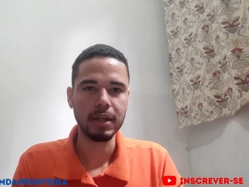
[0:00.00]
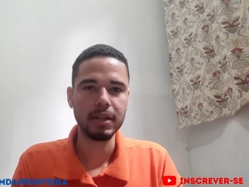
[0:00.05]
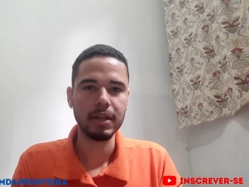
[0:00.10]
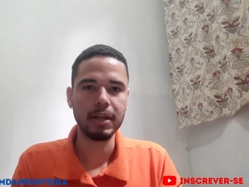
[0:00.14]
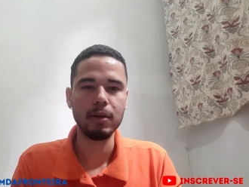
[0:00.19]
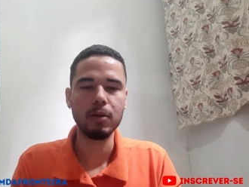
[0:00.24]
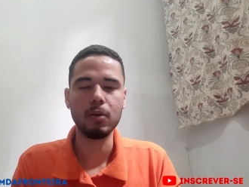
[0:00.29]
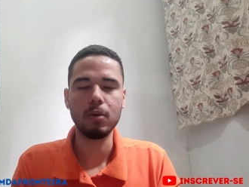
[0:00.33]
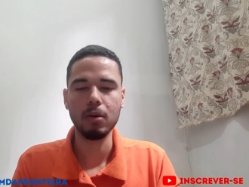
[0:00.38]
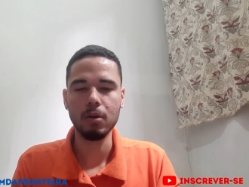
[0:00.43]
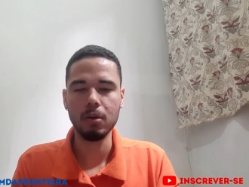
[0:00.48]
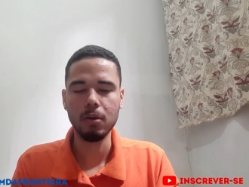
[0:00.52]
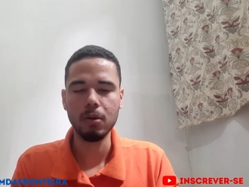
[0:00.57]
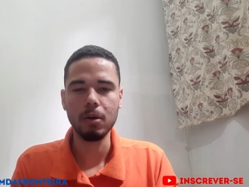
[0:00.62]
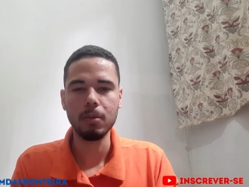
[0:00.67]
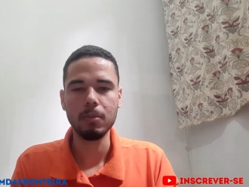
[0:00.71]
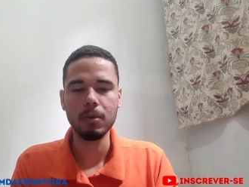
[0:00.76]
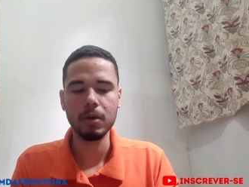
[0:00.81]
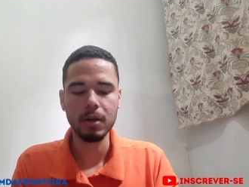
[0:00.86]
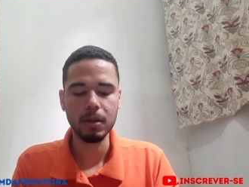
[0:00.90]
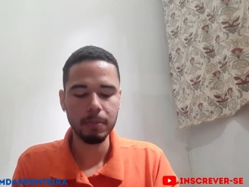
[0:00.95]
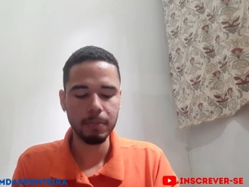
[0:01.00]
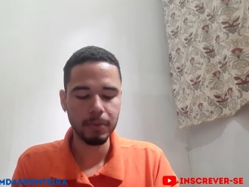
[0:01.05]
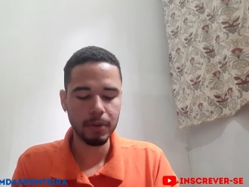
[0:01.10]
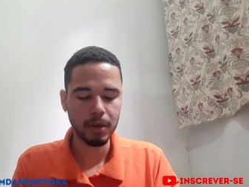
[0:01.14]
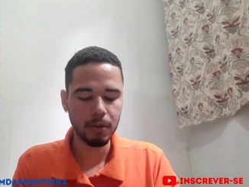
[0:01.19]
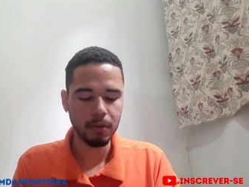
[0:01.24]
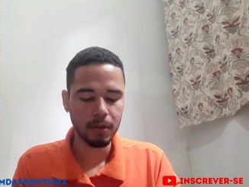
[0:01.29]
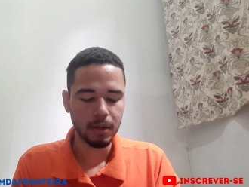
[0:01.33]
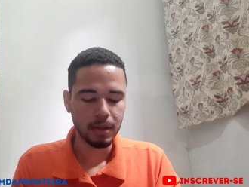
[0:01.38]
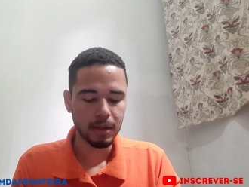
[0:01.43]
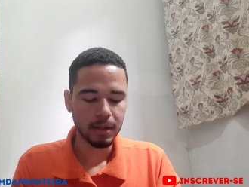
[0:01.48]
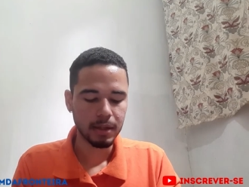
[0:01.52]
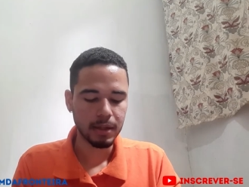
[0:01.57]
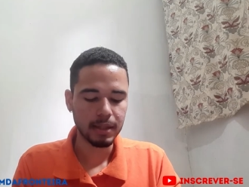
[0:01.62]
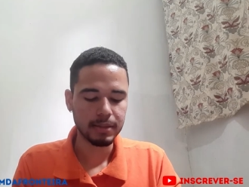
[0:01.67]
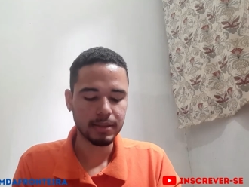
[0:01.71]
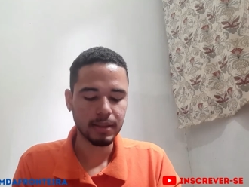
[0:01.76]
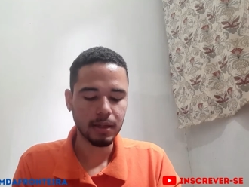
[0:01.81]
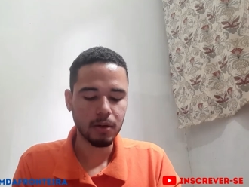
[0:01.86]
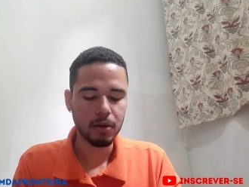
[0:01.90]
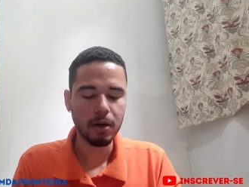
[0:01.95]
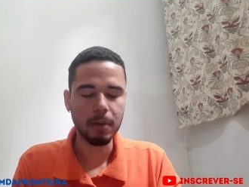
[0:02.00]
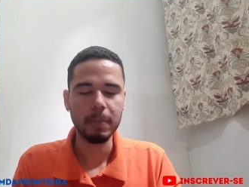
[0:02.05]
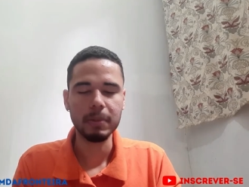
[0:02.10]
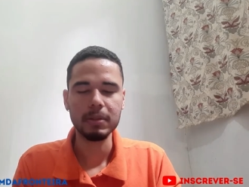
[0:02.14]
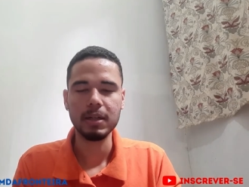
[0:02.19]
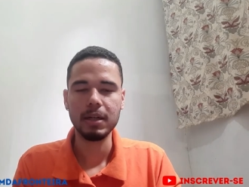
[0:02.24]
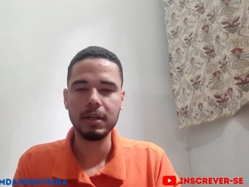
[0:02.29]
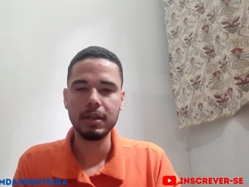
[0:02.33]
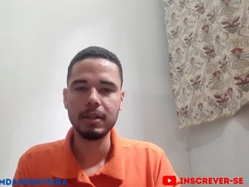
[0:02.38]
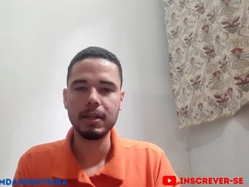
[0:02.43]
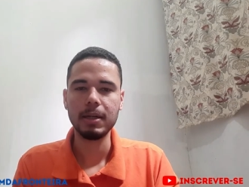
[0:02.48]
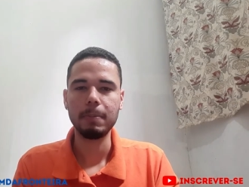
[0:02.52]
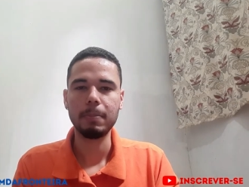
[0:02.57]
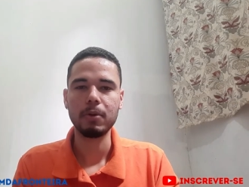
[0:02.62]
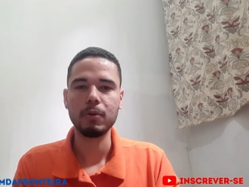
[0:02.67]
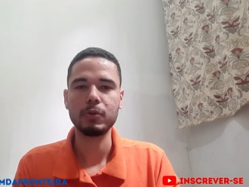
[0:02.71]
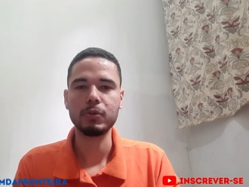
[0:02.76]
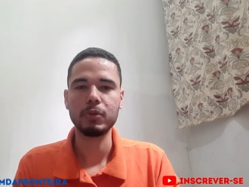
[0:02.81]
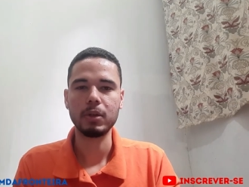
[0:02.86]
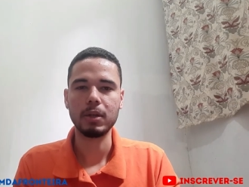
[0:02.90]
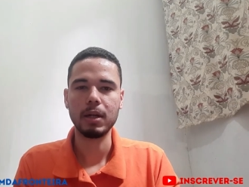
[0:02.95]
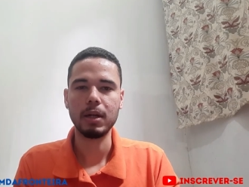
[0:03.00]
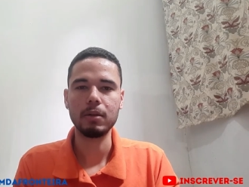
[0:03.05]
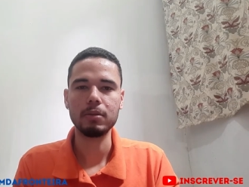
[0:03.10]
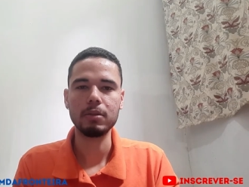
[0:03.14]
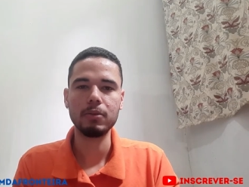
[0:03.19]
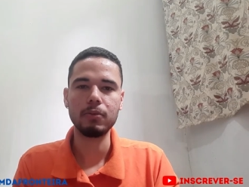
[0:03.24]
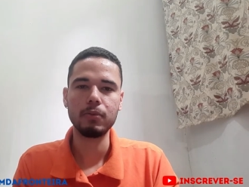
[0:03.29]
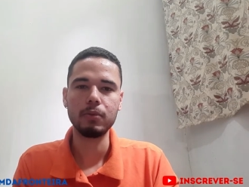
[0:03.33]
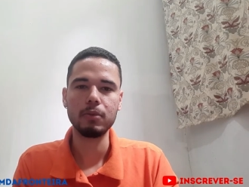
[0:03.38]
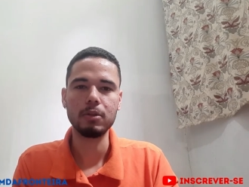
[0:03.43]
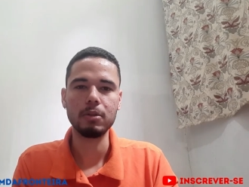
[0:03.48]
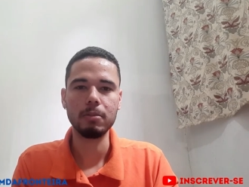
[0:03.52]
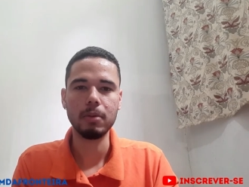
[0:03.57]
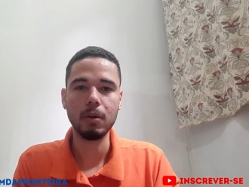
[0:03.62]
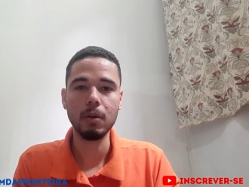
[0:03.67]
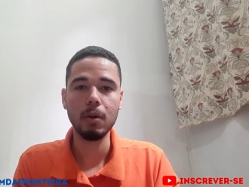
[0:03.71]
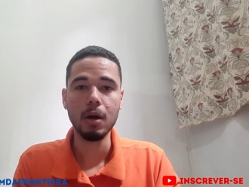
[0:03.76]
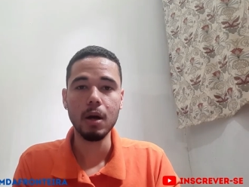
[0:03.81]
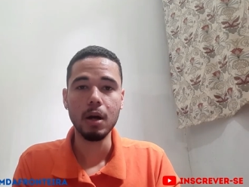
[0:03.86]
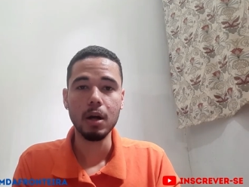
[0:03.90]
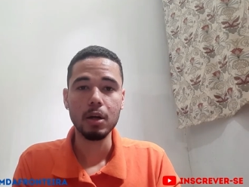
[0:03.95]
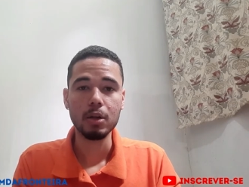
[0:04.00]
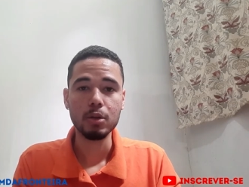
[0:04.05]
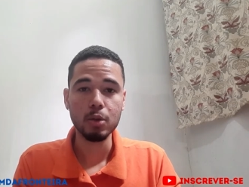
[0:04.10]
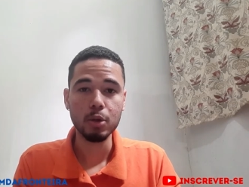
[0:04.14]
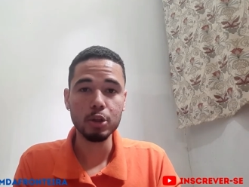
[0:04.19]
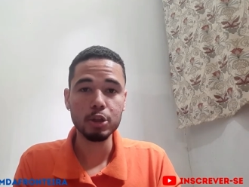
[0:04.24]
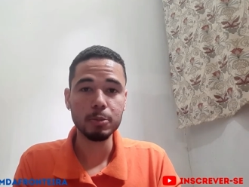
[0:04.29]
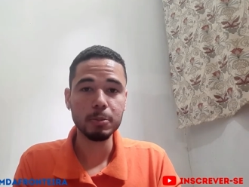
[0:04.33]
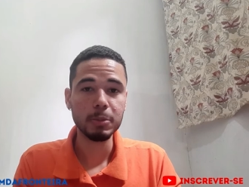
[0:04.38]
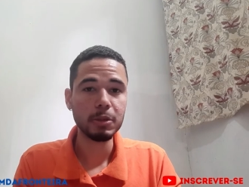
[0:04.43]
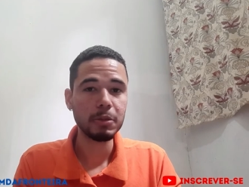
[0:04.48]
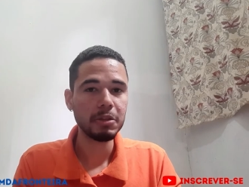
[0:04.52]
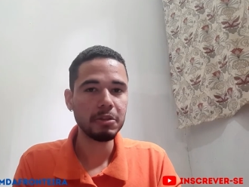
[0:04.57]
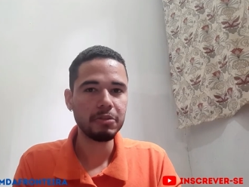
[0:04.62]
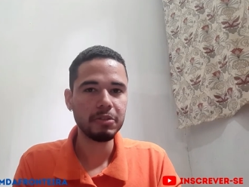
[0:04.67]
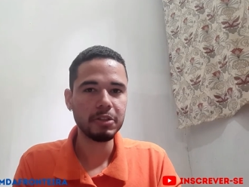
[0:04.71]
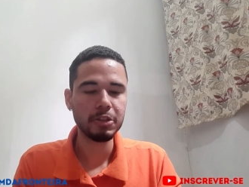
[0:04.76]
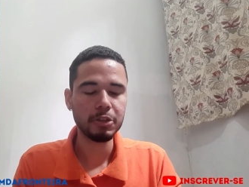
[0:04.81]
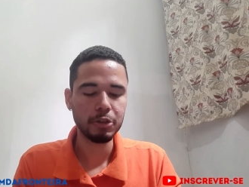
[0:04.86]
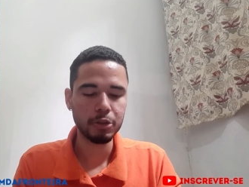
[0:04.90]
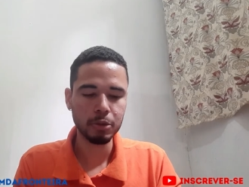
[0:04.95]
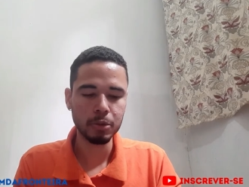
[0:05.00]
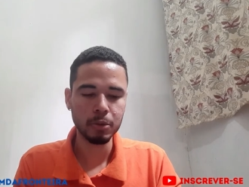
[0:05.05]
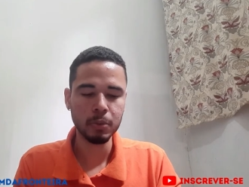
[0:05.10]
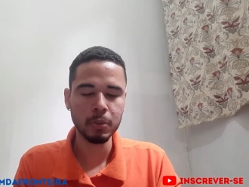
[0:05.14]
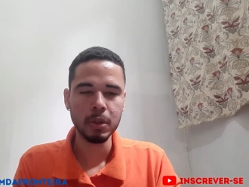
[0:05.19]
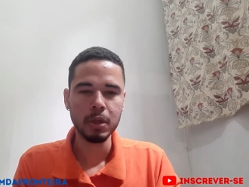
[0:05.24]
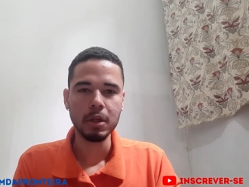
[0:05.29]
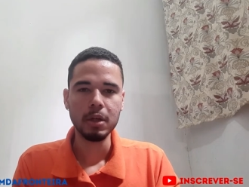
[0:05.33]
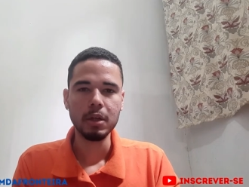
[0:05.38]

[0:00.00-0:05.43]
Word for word: E aí o Colón como campeão dessa Copa da Liga Profissional de Futebol 2021,